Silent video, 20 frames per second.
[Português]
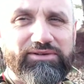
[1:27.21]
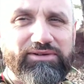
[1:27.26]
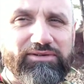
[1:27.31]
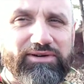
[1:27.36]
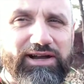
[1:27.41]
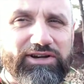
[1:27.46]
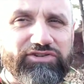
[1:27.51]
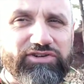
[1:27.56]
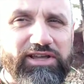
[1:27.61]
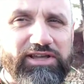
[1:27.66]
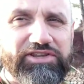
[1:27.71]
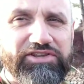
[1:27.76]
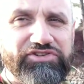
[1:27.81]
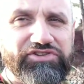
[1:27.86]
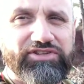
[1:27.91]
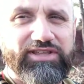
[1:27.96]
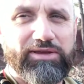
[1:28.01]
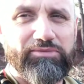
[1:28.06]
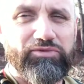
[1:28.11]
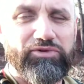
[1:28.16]
Eu acho que a
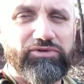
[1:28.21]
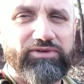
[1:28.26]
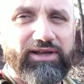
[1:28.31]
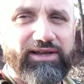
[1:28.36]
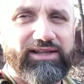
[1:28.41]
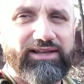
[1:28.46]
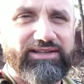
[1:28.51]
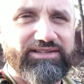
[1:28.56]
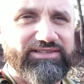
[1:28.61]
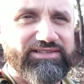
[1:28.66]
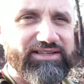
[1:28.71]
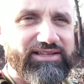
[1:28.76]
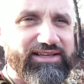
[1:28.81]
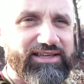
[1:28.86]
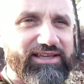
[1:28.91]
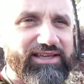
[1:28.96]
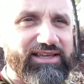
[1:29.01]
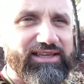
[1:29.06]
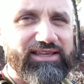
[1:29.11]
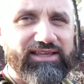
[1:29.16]
gente tem muito a crescer
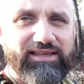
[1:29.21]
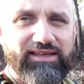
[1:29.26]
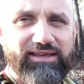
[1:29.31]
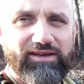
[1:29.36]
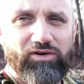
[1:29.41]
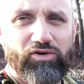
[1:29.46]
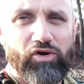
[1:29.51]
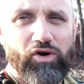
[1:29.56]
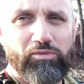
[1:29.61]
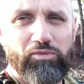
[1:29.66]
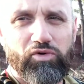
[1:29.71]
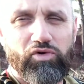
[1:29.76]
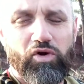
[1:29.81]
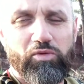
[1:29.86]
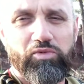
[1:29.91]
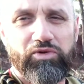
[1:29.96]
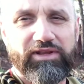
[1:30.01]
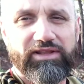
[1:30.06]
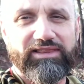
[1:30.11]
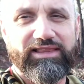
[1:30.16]
aí, como
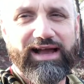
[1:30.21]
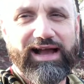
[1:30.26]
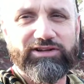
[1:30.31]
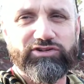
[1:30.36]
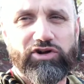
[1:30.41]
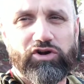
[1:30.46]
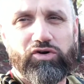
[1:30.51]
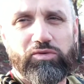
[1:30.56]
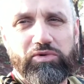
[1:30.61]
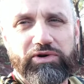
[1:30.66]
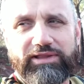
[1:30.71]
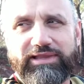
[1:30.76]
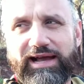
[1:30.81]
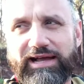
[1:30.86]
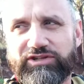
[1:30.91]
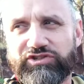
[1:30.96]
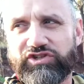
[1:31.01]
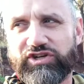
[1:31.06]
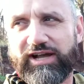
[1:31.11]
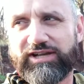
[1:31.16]
comunidade, uma
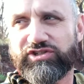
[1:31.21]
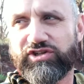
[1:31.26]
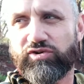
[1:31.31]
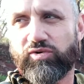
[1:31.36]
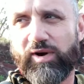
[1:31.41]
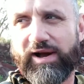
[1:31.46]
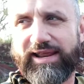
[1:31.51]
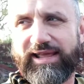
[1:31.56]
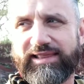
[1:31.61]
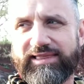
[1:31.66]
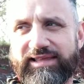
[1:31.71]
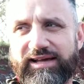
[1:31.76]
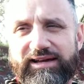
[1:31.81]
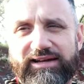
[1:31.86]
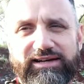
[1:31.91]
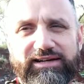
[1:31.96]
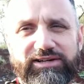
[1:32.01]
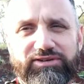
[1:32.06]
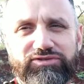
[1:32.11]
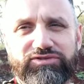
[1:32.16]
comunidade já de 40
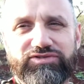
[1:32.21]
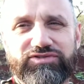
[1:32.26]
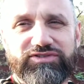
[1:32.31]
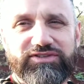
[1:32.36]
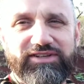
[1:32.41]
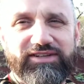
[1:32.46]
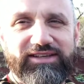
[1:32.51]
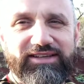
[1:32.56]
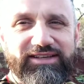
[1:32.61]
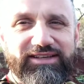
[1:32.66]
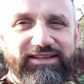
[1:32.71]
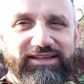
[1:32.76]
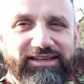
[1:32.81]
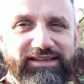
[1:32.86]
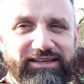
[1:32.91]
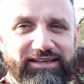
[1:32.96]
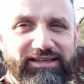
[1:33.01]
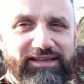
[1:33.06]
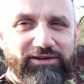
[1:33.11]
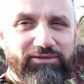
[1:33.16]
anos.
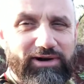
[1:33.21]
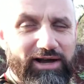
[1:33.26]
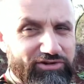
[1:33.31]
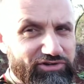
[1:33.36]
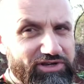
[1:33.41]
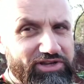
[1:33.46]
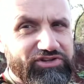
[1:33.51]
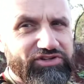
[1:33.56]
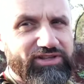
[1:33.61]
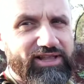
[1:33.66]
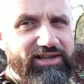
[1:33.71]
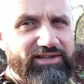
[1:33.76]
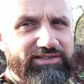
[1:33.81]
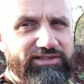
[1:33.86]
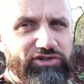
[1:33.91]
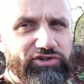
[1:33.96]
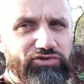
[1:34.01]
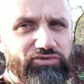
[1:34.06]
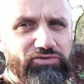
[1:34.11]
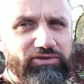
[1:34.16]
E eu acho que a gente tem que
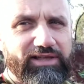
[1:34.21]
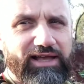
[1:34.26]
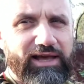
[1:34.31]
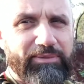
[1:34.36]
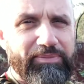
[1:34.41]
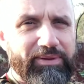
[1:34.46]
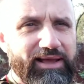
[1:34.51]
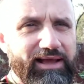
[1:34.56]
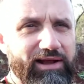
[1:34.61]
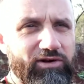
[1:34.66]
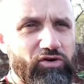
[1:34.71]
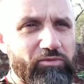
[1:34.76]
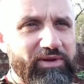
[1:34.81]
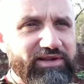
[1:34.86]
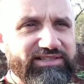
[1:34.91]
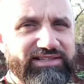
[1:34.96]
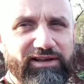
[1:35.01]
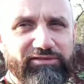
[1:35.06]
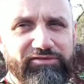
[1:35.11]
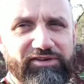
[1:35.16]
se juntar para
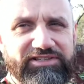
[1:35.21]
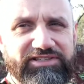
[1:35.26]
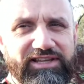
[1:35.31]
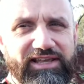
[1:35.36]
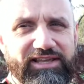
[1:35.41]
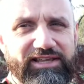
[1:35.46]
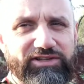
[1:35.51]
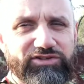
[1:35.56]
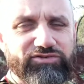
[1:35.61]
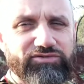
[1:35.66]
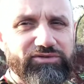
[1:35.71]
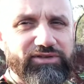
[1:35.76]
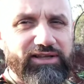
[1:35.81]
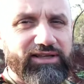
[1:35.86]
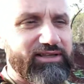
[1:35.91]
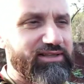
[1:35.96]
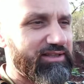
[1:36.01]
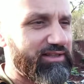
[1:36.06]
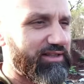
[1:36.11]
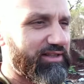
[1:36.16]
começar a fazer isso,
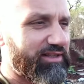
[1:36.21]
né?